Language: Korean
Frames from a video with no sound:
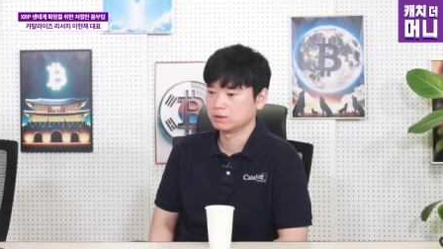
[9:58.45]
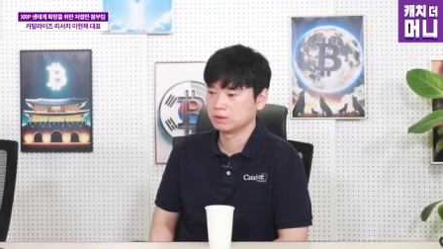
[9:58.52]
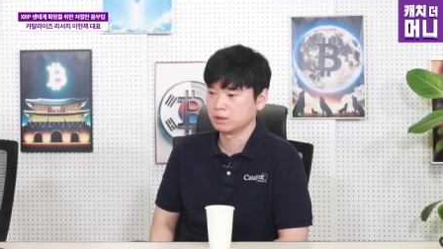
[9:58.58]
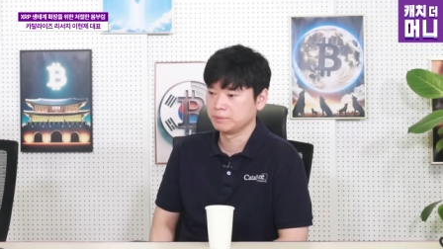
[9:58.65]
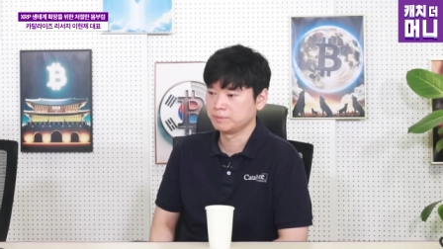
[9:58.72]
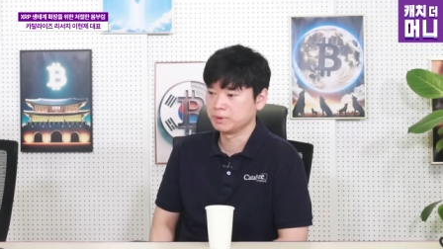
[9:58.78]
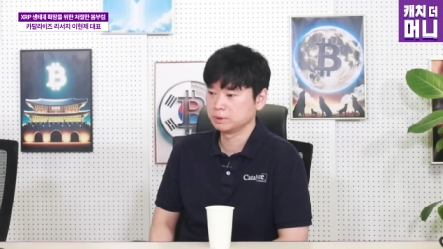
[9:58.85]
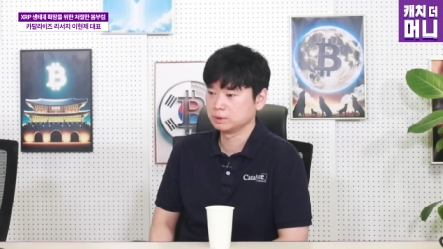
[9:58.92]

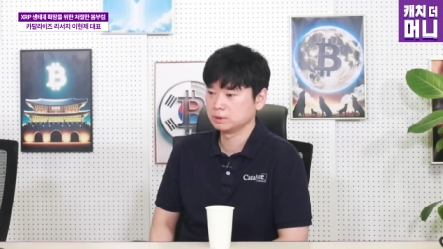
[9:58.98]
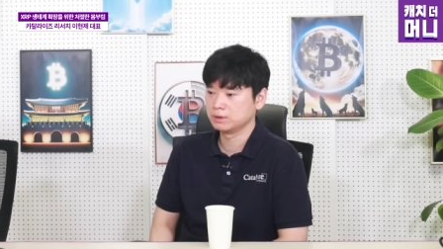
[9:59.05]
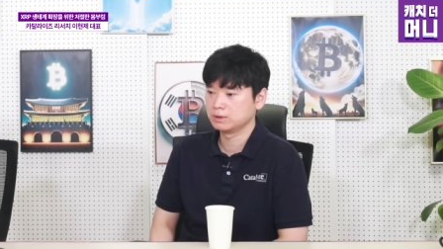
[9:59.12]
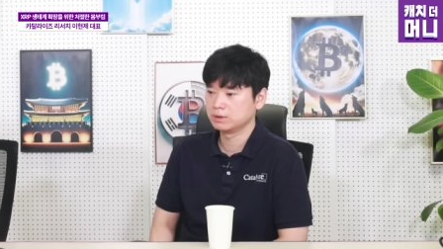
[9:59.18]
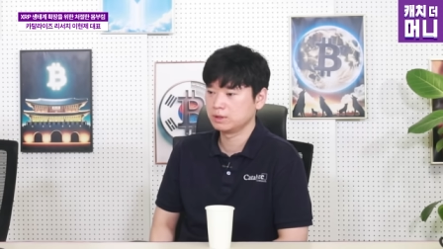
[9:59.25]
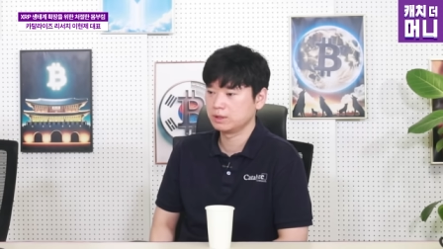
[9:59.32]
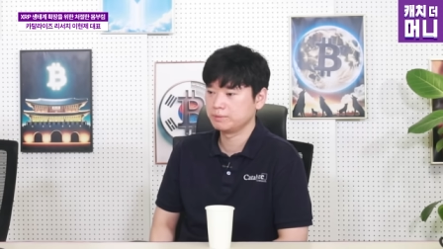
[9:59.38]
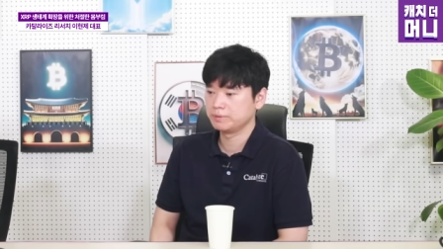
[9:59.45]

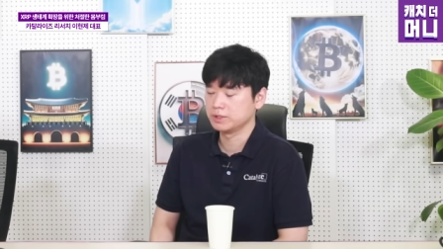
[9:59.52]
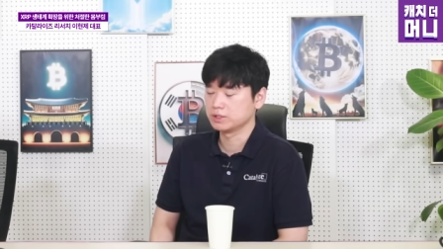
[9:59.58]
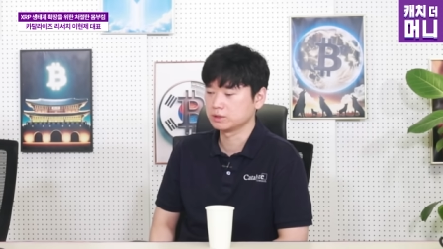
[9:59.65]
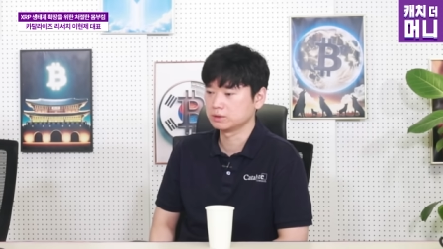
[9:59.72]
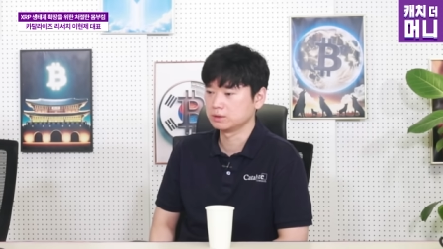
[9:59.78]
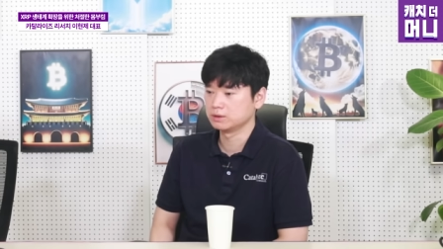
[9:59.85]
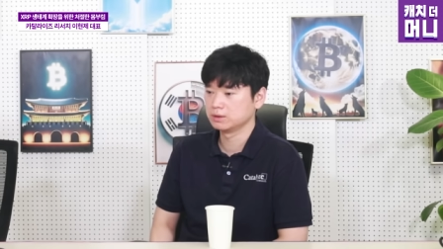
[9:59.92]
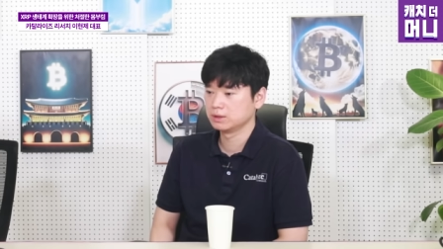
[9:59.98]
리플의
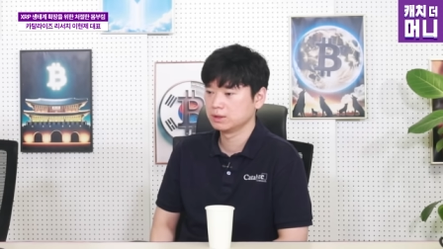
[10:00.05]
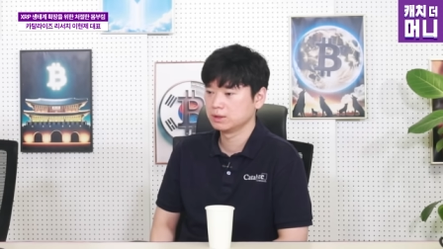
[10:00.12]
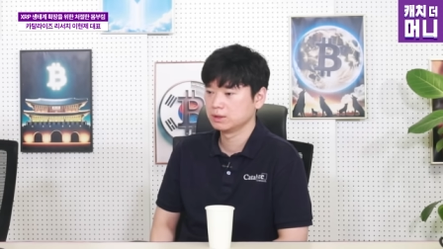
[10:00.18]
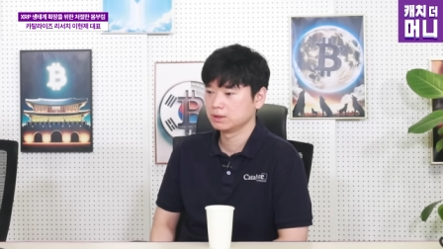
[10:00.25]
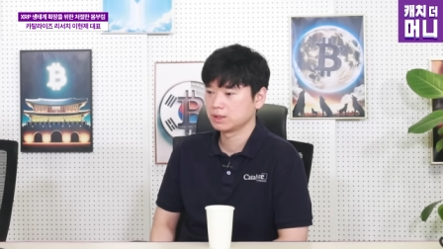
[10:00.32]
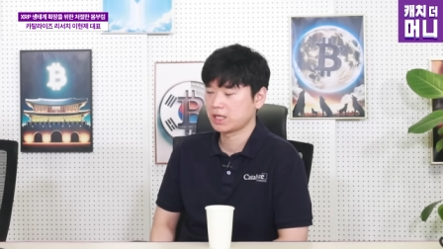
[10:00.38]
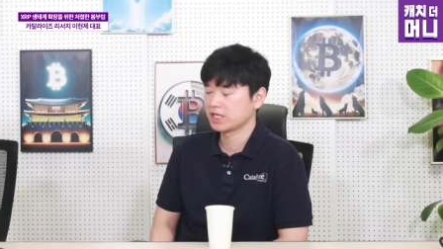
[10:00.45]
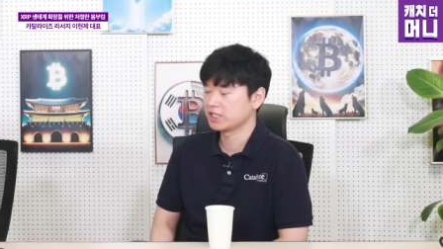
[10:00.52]
비전은
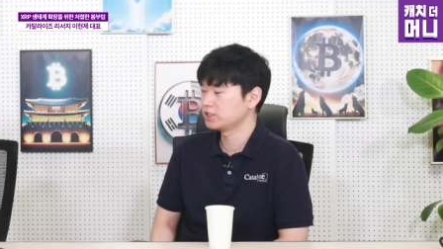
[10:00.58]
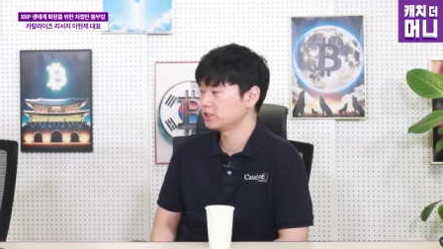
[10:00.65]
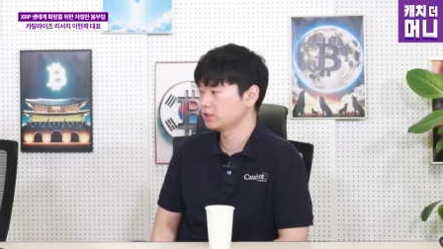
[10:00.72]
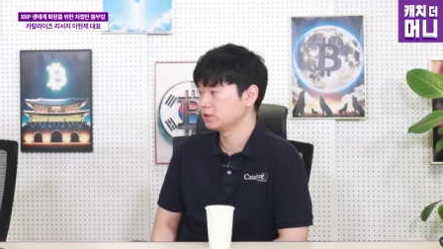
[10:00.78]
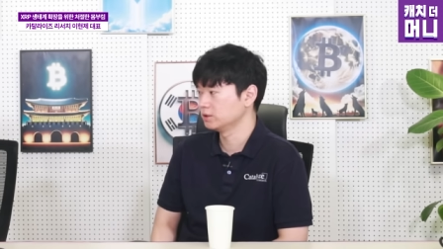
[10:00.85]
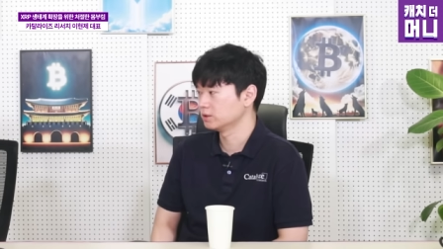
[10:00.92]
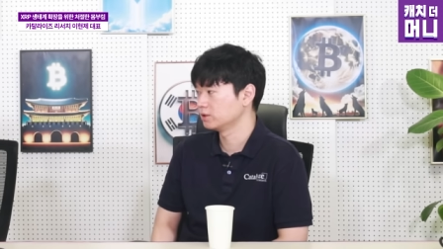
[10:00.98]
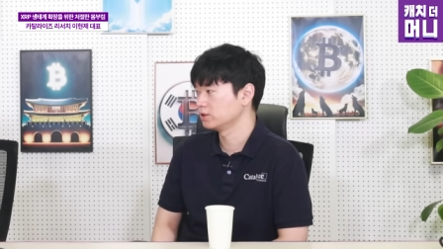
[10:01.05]
가치
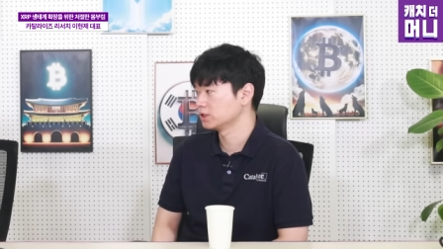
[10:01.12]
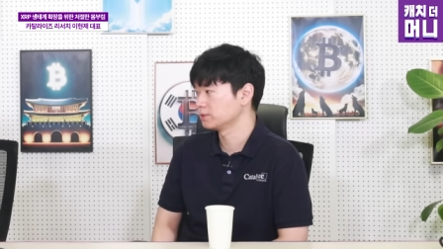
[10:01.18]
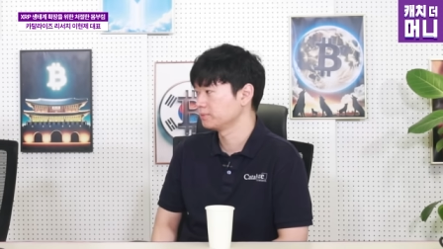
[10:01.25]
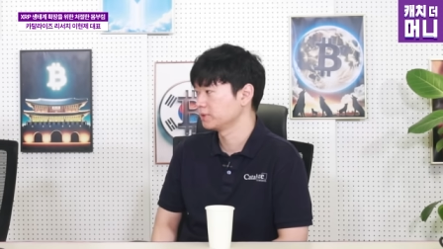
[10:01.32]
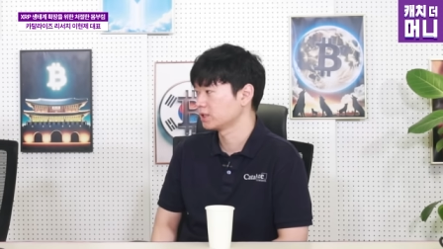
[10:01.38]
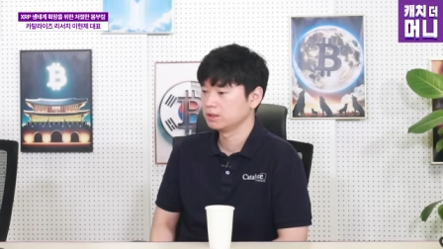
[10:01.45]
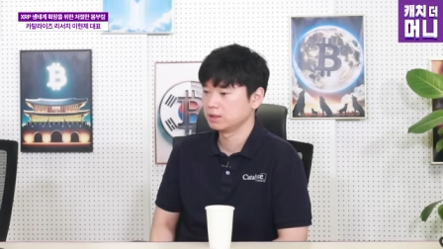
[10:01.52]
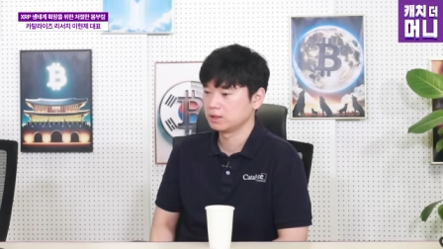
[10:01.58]
인터넷입니다.